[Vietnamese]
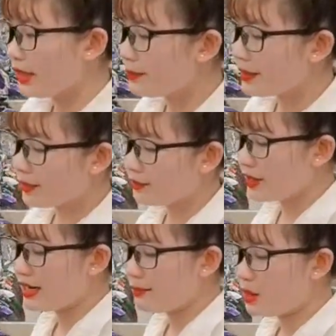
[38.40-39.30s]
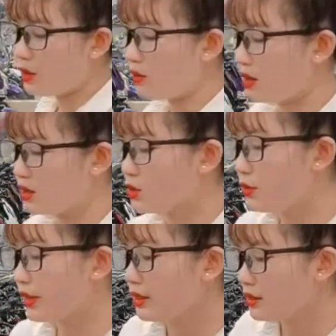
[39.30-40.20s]
Tiếp theo đây là màu ờ,
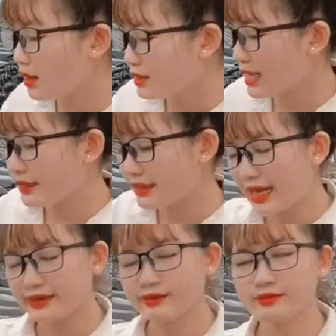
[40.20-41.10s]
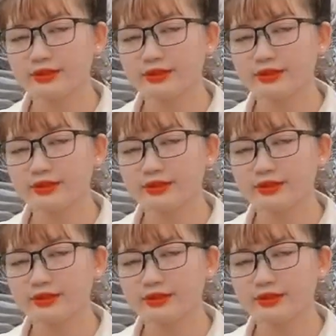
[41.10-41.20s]
Sonic xanh đen